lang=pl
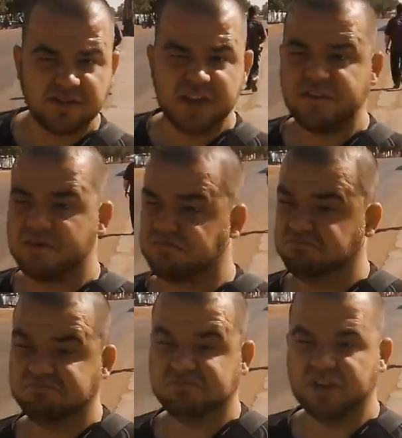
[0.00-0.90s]
nie wiem,
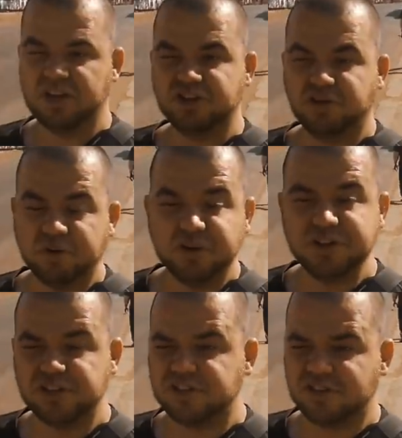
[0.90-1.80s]
iść do
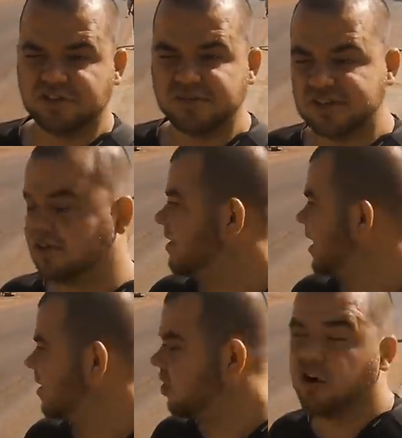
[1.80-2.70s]
policji czy coś w tym stylu,
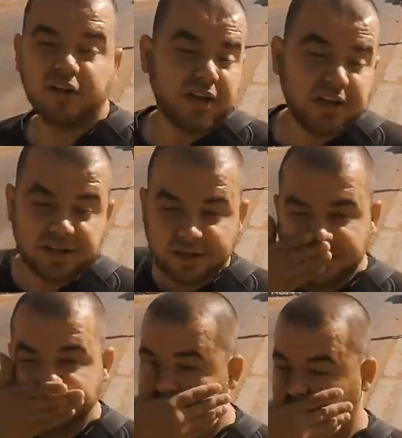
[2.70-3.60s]
dlatego
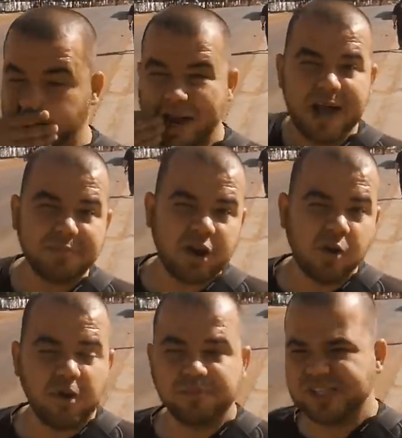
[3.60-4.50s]
e, wybrałem
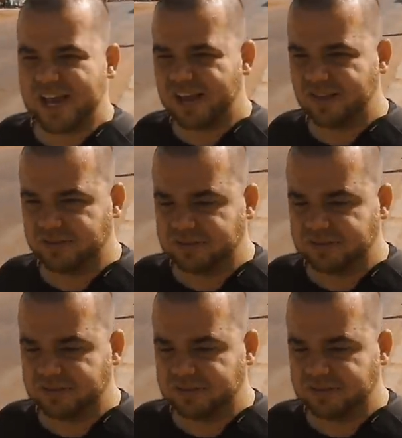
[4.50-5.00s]
taką opcję.